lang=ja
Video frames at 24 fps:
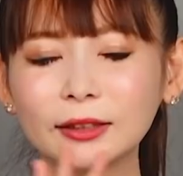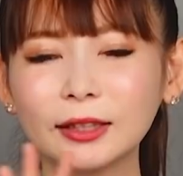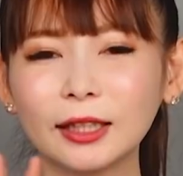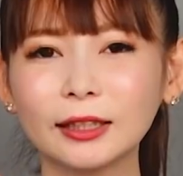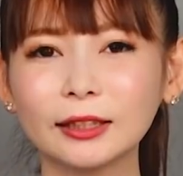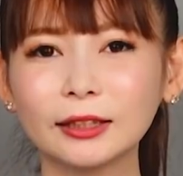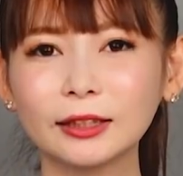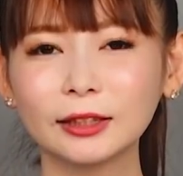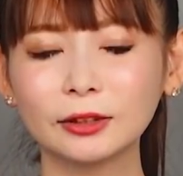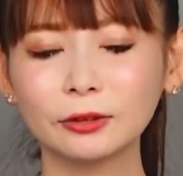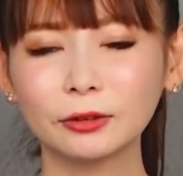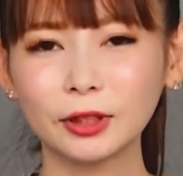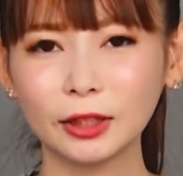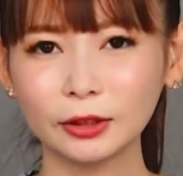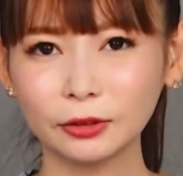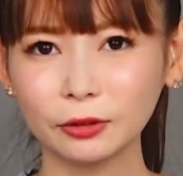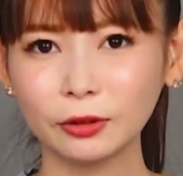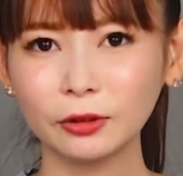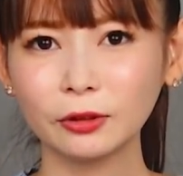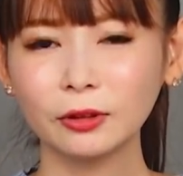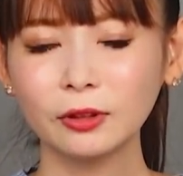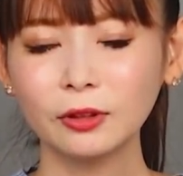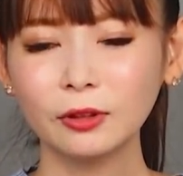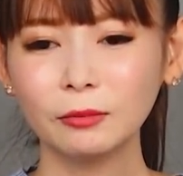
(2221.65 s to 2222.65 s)
いく感じとか
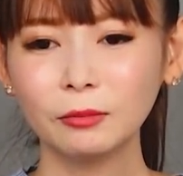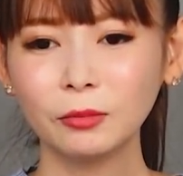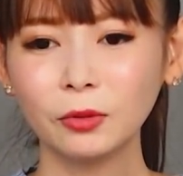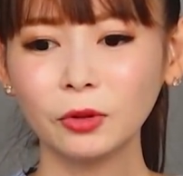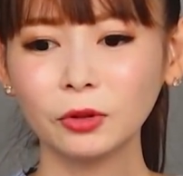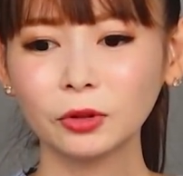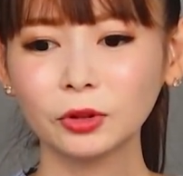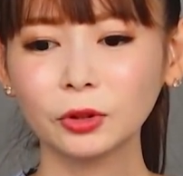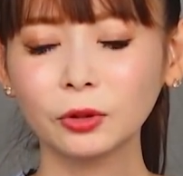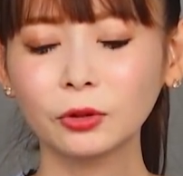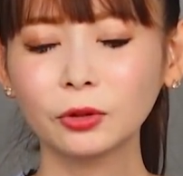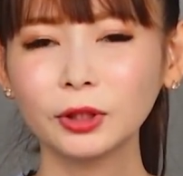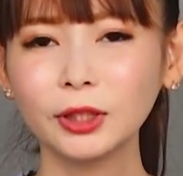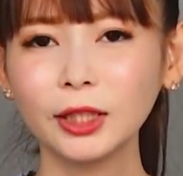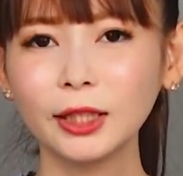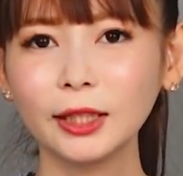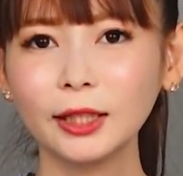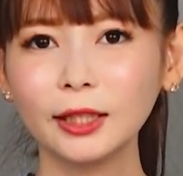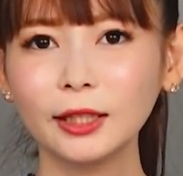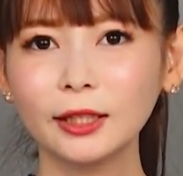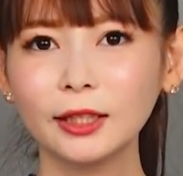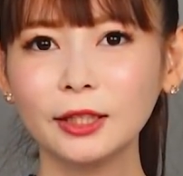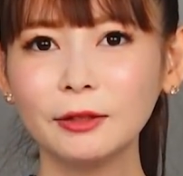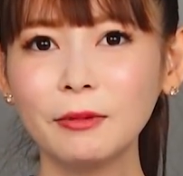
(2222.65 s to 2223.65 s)
の、もうそこで
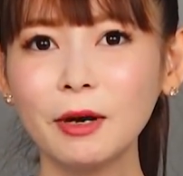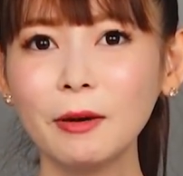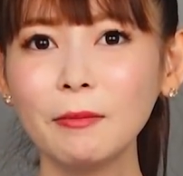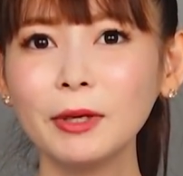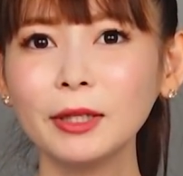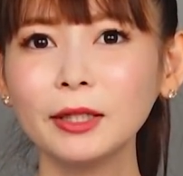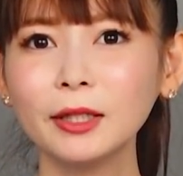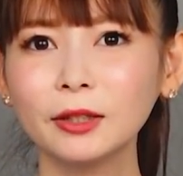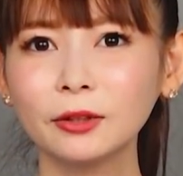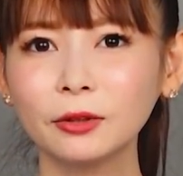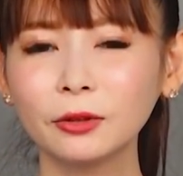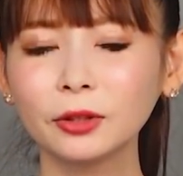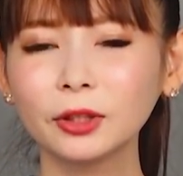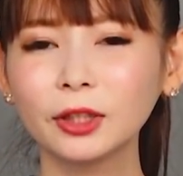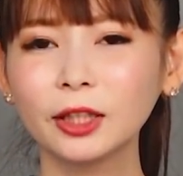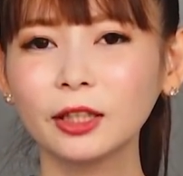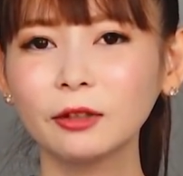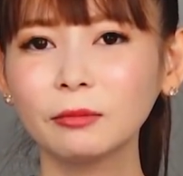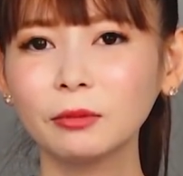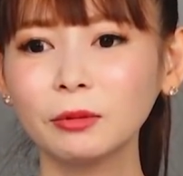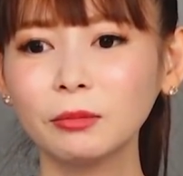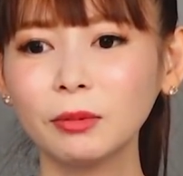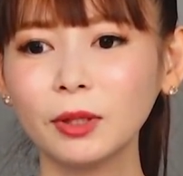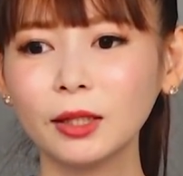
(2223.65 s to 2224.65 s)
今までの
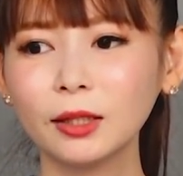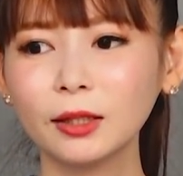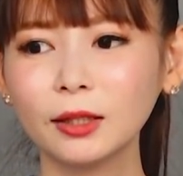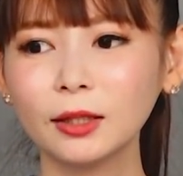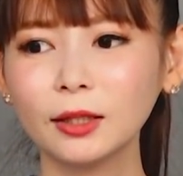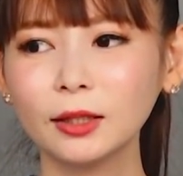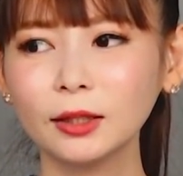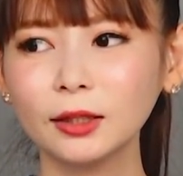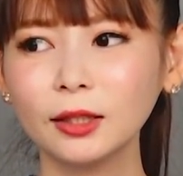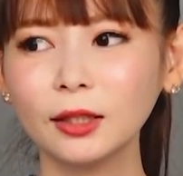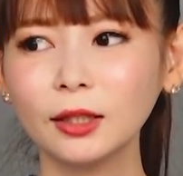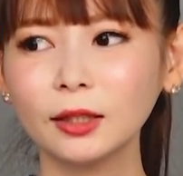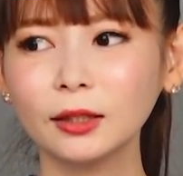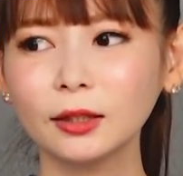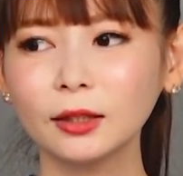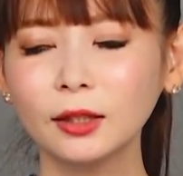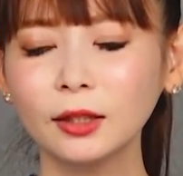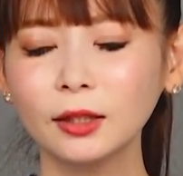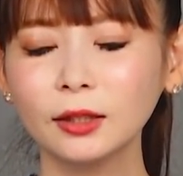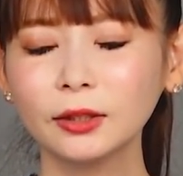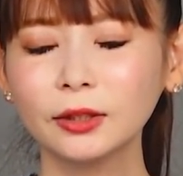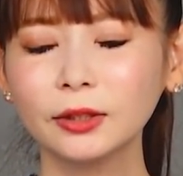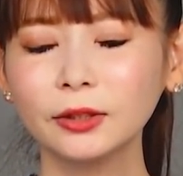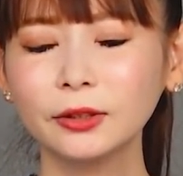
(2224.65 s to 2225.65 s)
テレビ版からさ
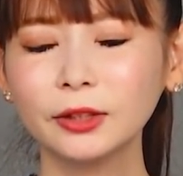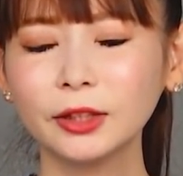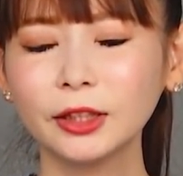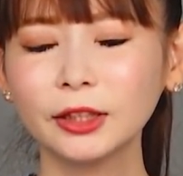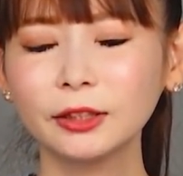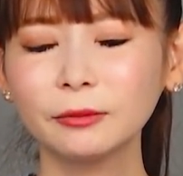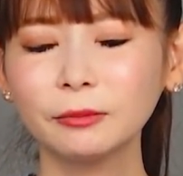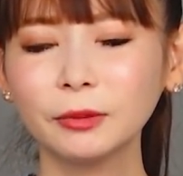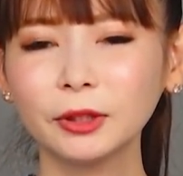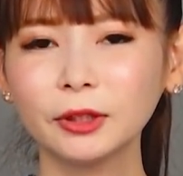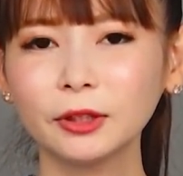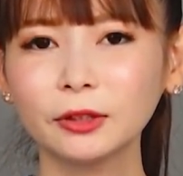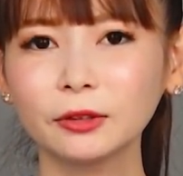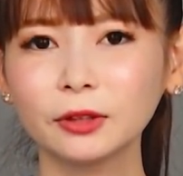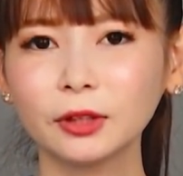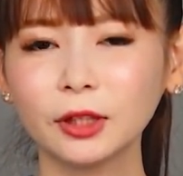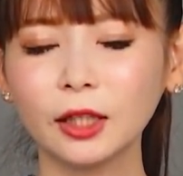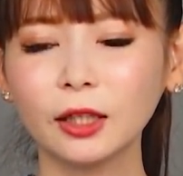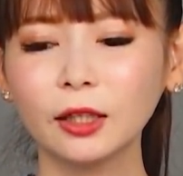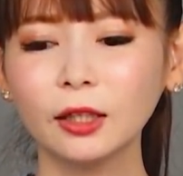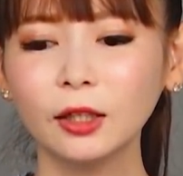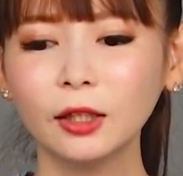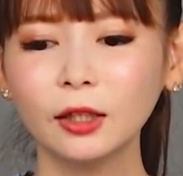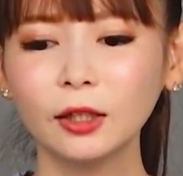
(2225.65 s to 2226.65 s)
急激までの
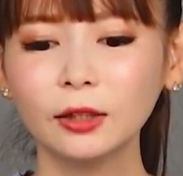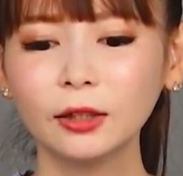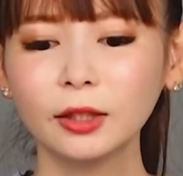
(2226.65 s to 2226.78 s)
さ、